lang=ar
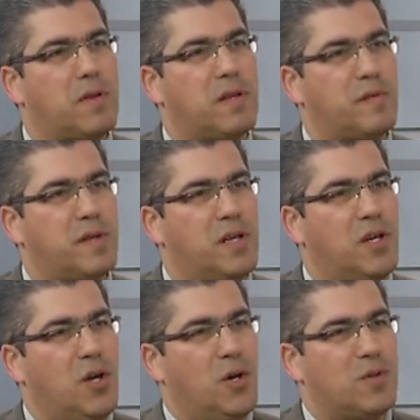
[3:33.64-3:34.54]
وظيفي
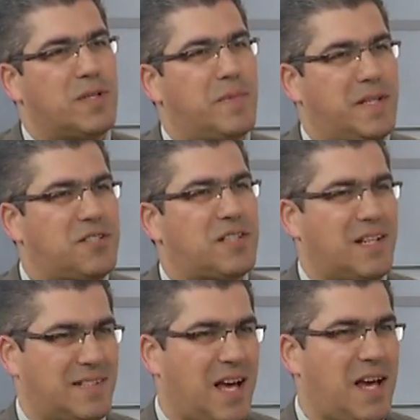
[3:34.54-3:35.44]
واذا بدنا
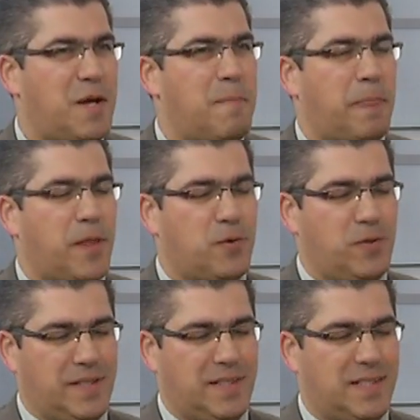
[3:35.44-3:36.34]
نشتغل صح بده
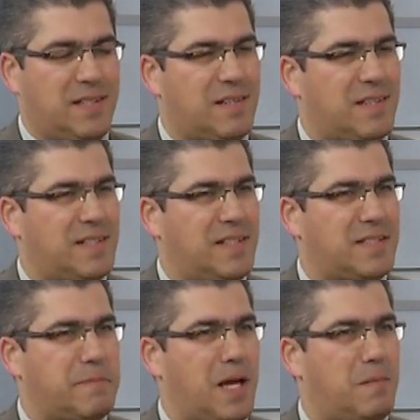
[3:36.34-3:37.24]
يكون عندي سيره ذاتيه
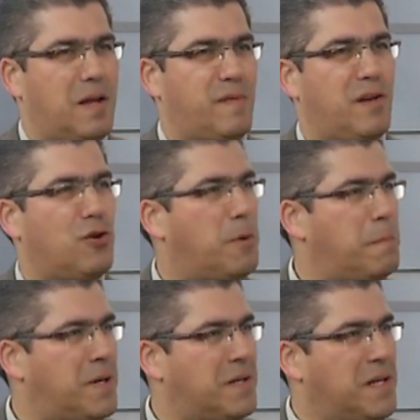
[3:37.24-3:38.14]
نسميها الملف
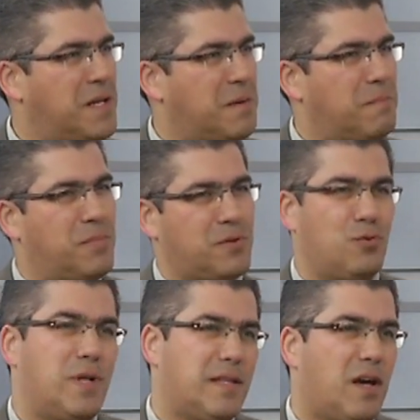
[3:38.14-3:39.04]
الام
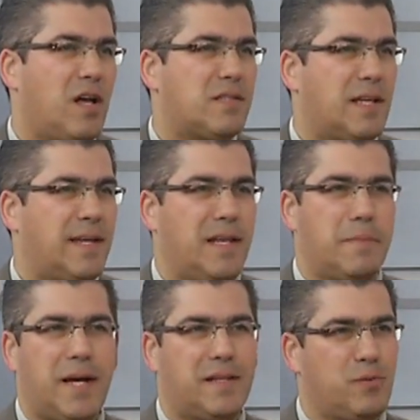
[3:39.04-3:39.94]
بتكون هذه خاصة لإلي
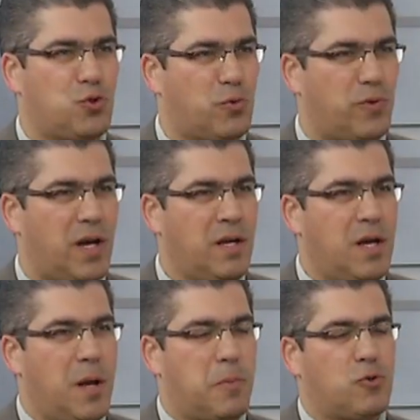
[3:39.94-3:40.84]
ما حدا بشوفها
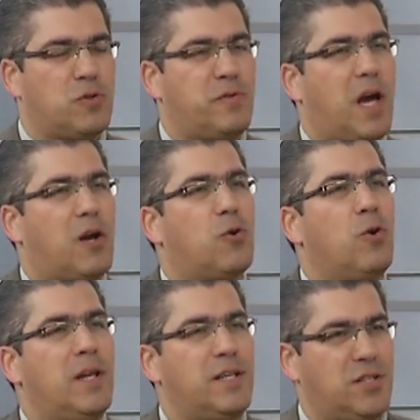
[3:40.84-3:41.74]
موجود فيها
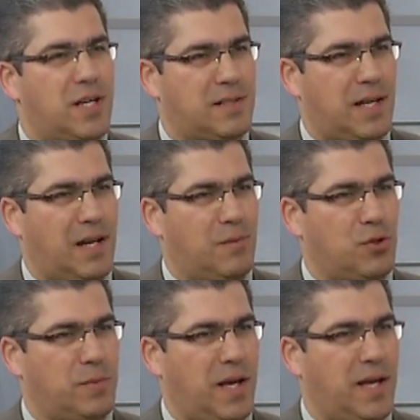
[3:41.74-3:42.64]
كل إشي أنا
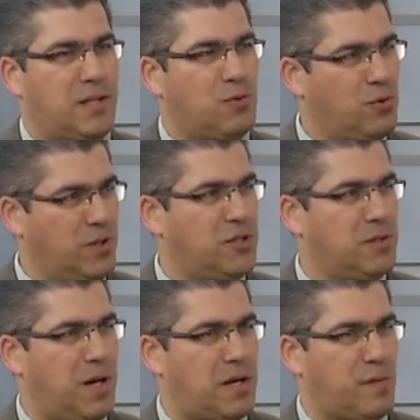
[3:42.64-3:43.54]
تعلمته بحياتي وكل إشي
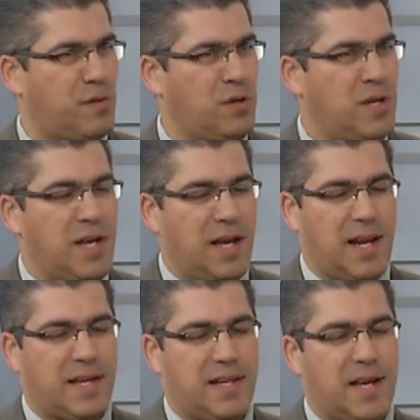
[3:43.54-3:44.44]
بعرفه
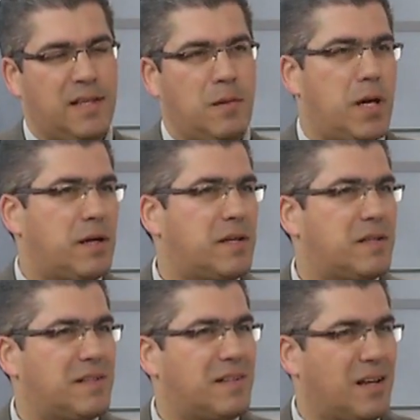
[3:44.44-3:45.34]
لكن هذه البنك
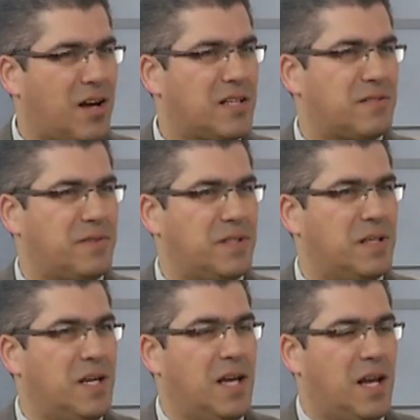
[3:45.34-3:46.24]
الخاص
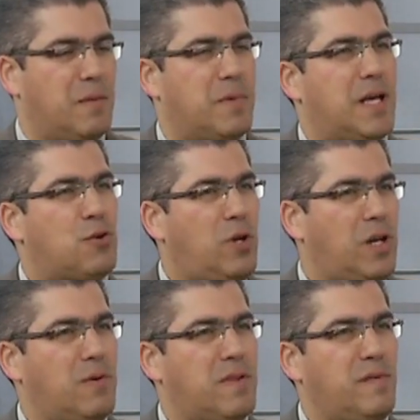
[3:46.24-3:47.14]
فيي لما بدي اروح
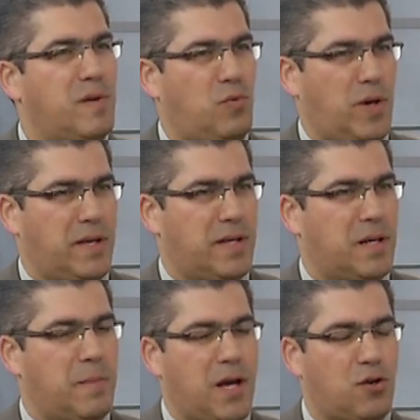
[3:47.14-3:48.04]
لوظيفه
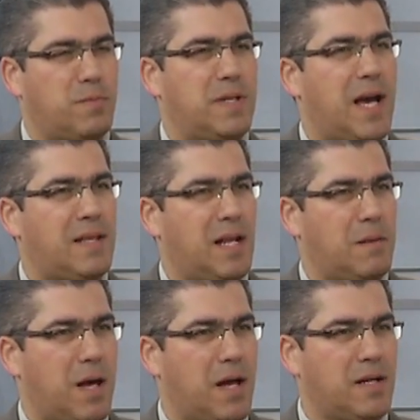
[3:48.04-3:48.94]
معينه باخذ من هذا نقل.
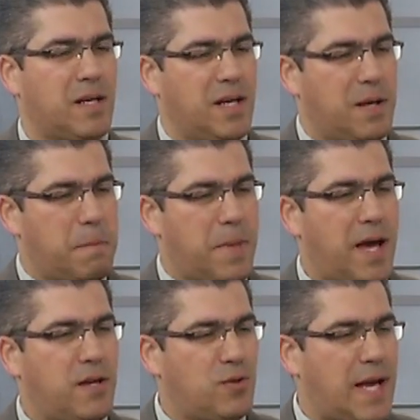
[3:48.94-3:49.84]
البنك
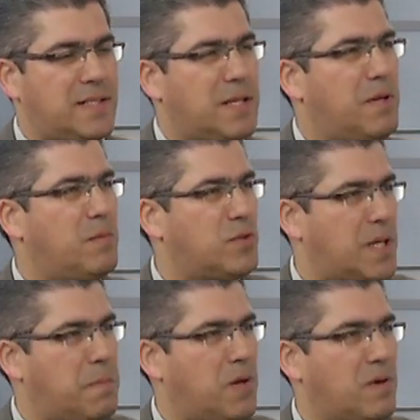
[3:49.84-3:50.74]
ما يناسب
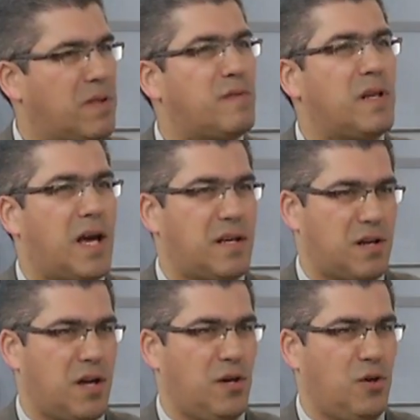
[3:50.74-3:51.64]
المسمى الوظيفي اللي انا
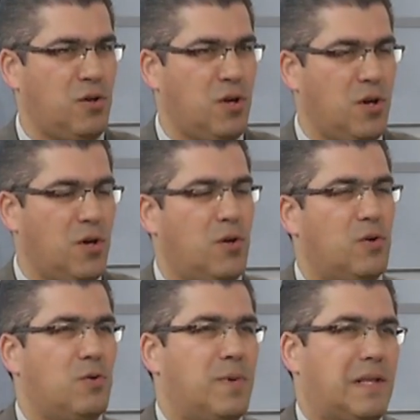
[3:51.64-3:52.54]
رايحه
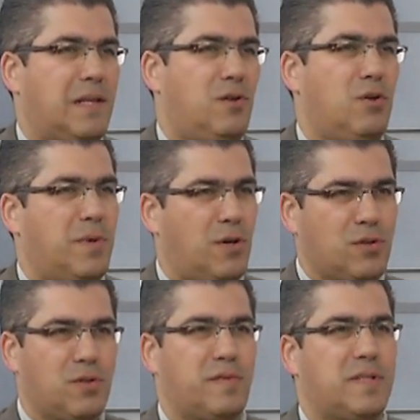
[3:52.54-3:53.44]
وبطلعه
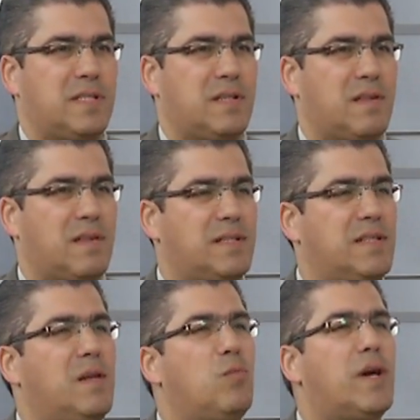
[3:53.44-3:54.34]
بحطه في السيره
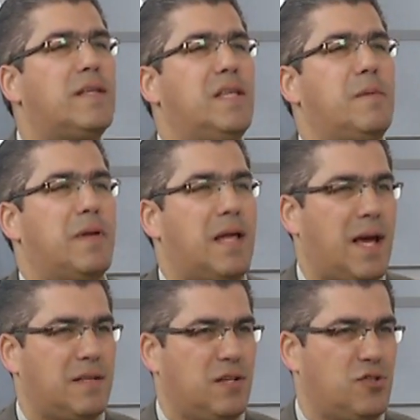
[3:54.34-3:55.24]
الذاتيه المقدمه
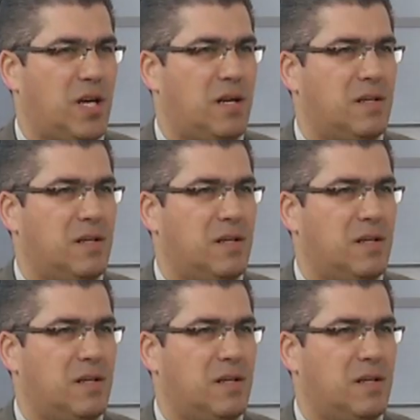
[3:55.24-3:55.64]
لهذه الجهه